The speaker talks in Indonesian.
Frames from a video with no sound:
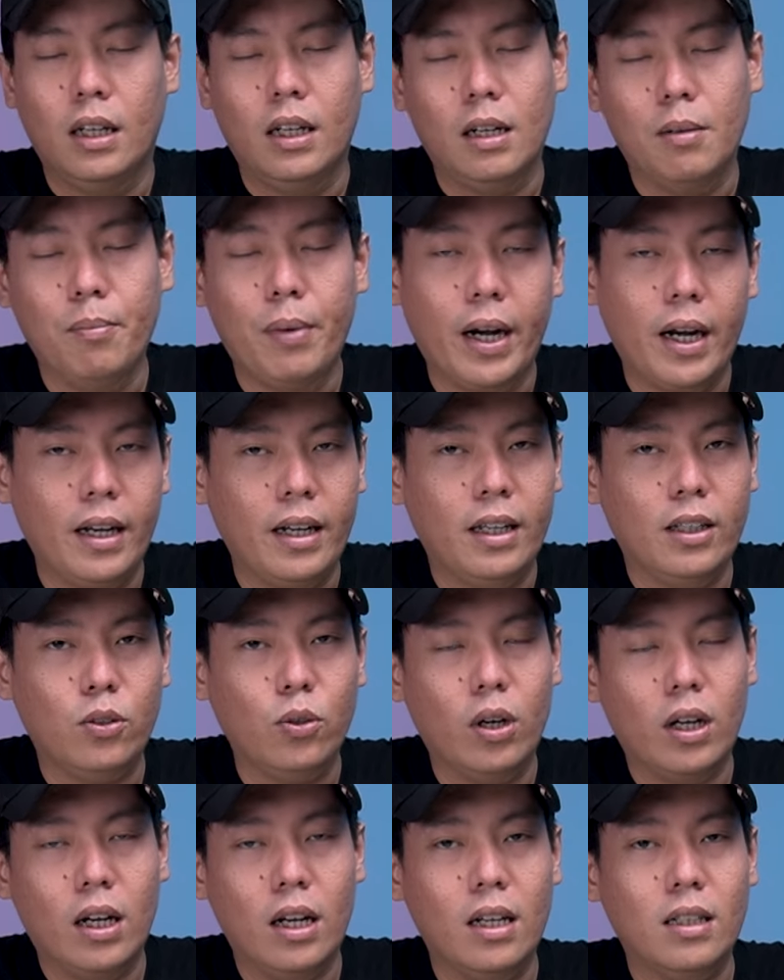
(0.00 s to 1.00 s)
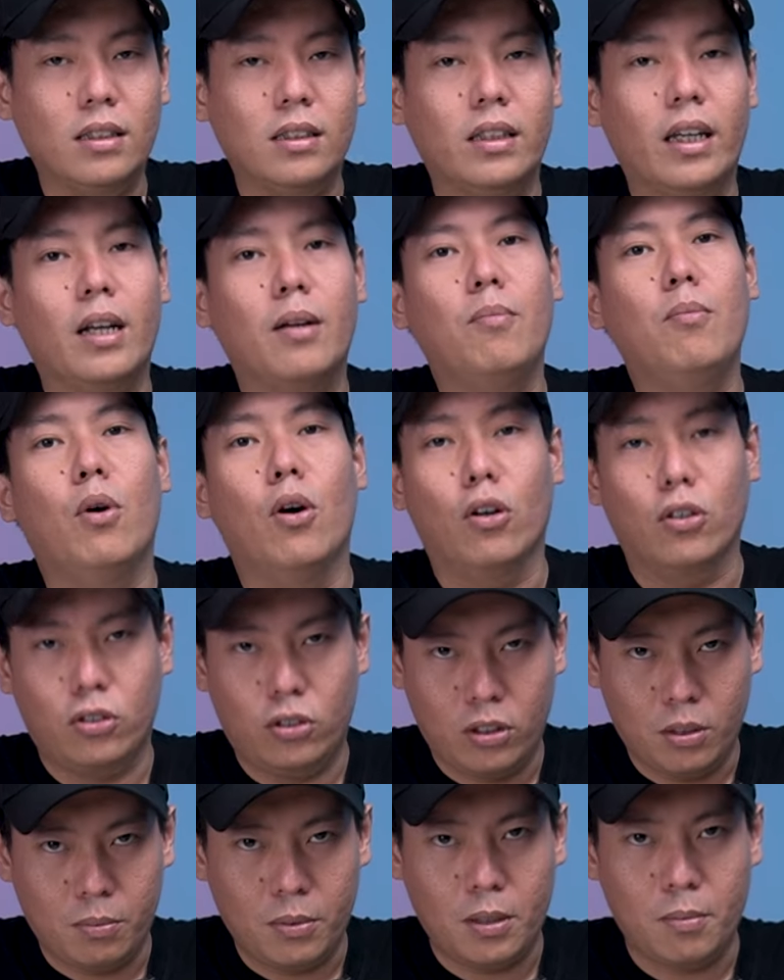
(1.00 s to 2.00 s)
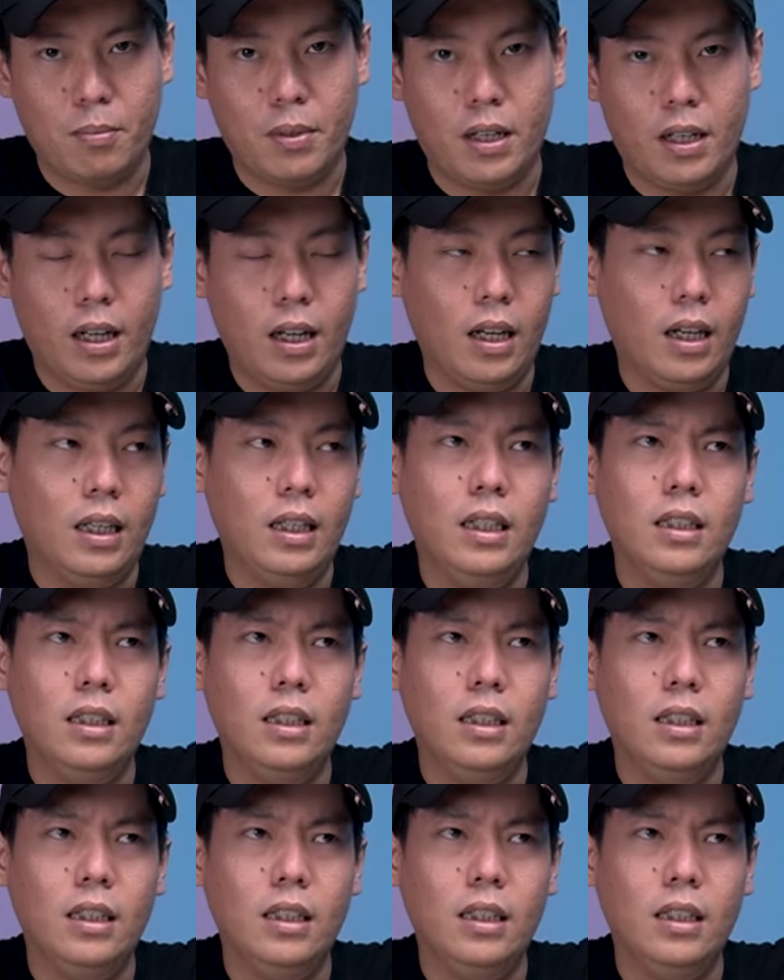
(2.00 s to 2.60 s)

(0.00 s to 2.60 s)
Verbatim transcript: Uh, brandnya itu adalah Sandbox teman-teman ya.